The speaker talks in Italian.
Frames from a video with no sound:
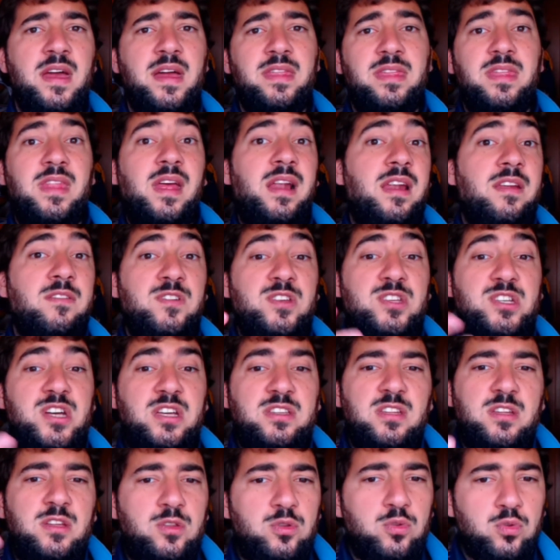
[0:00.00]
nelle
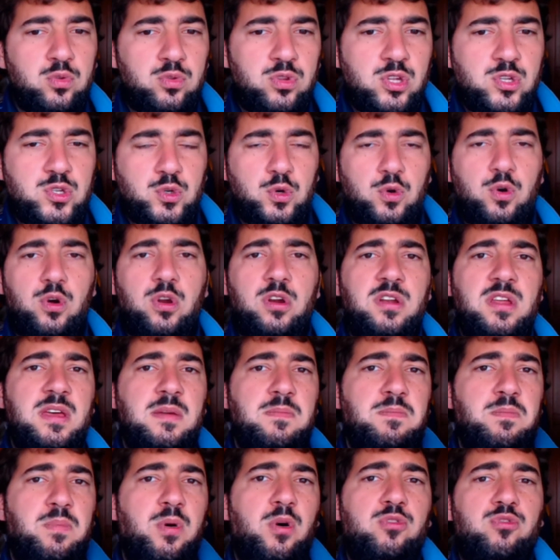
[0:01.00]
vicende di tutti i
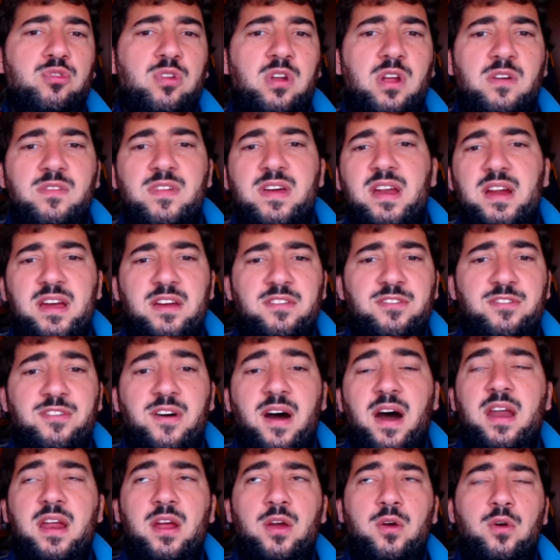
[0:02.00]
giorni, possono avere a che
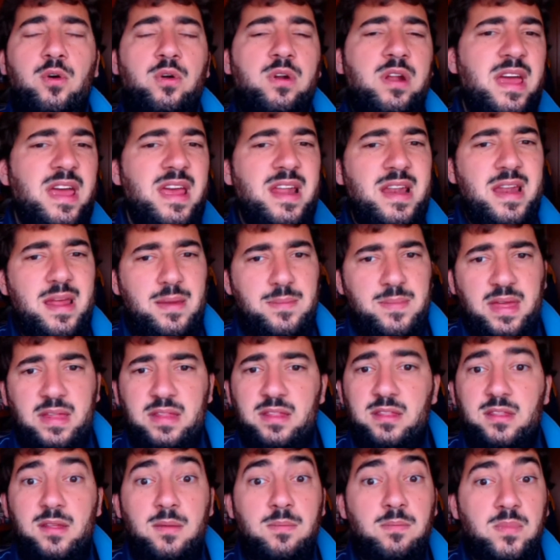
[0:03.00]
fare con
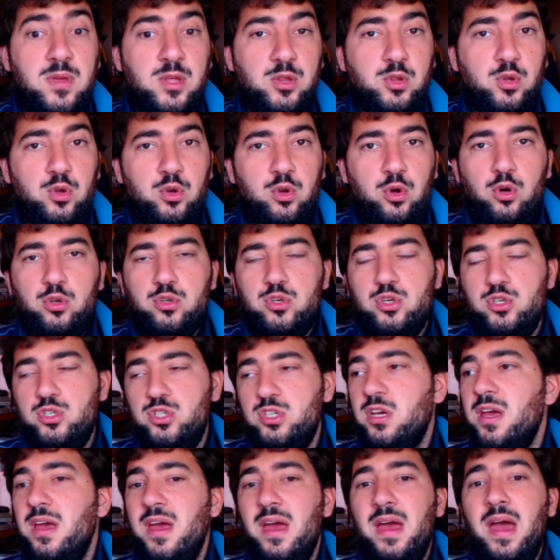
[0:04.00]
elementi
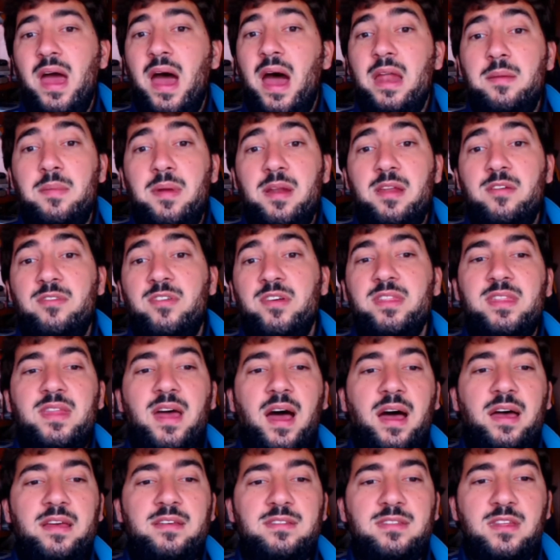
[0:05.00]
mitologici, animali
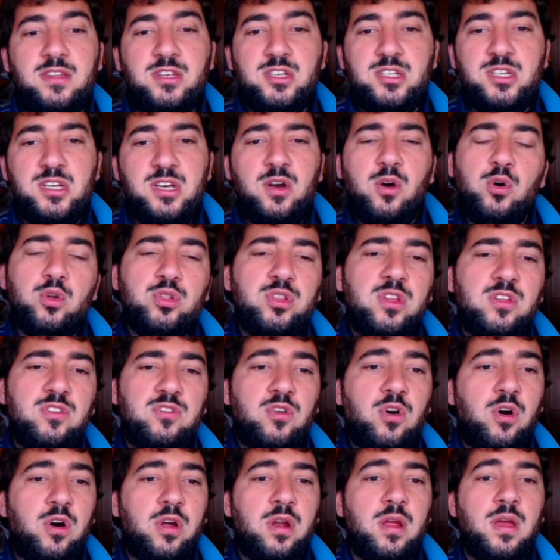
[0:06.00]
fantastici o
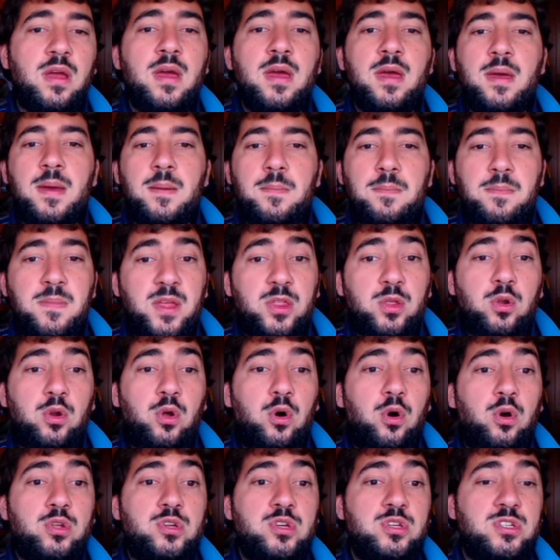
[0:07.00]
tesori
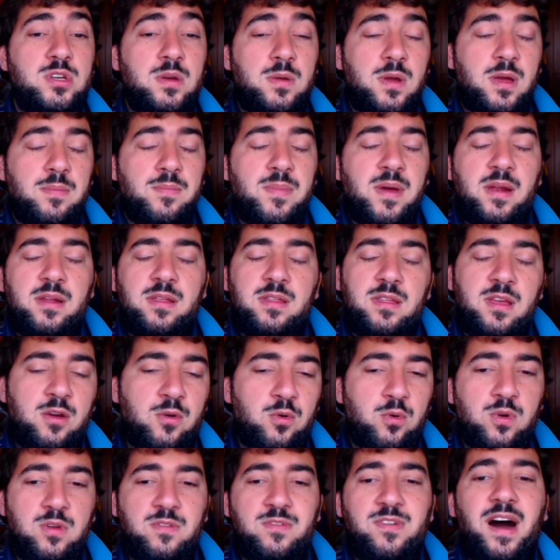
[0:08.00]
mitologici per, di
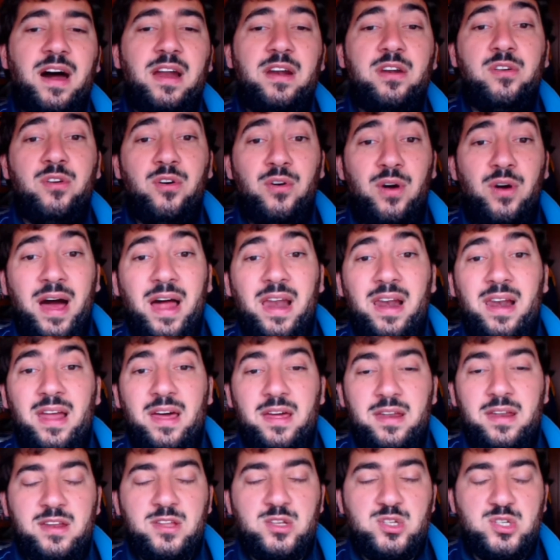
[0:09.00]
cui vanno
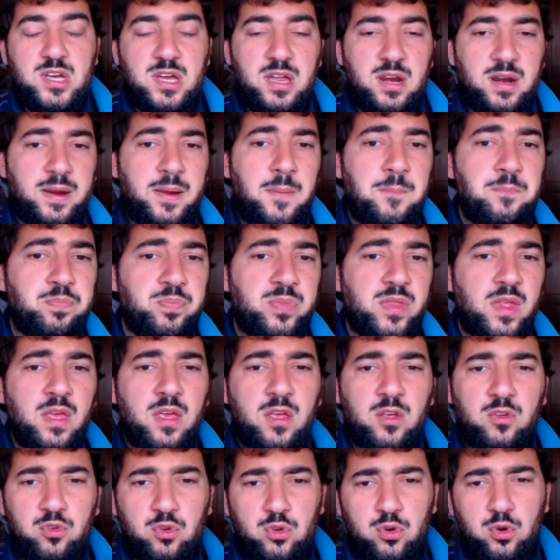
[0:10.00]
alla ricerca.
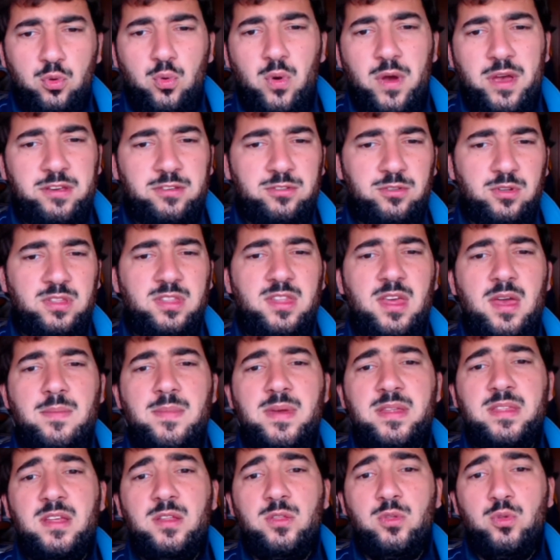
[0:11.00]
Sono questi i
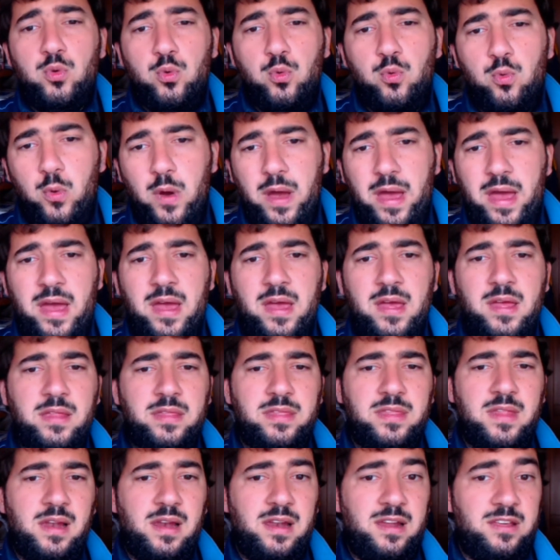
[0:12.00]
temi di due
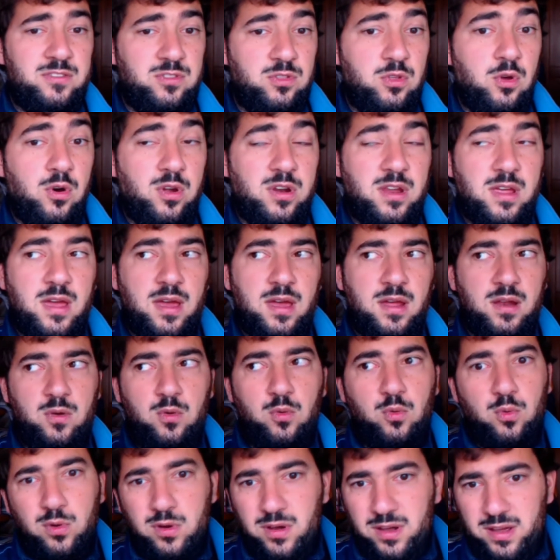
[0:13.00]
delle storie
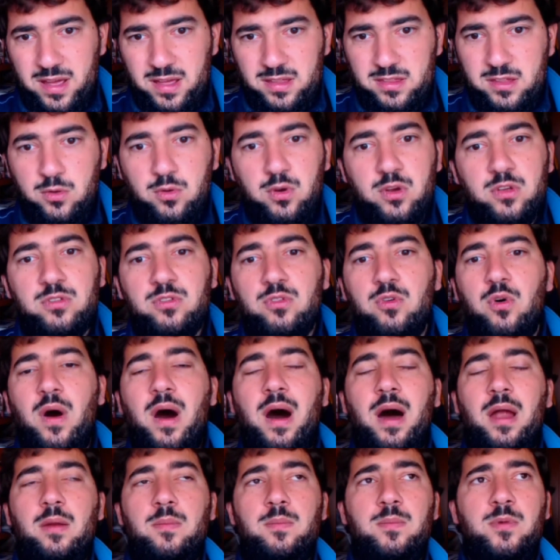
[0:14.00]
lunghe di
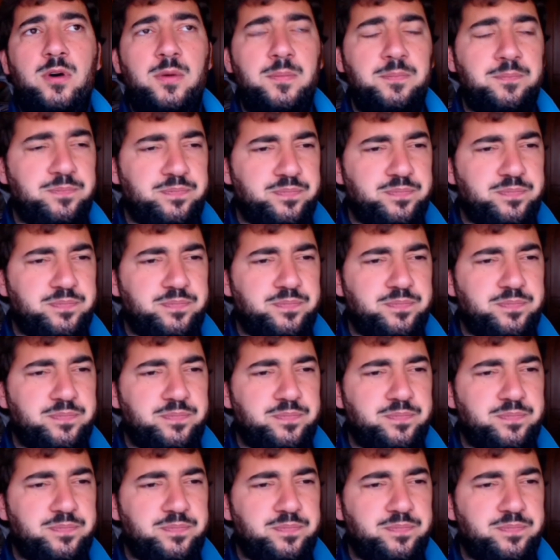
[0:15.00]
questo albo,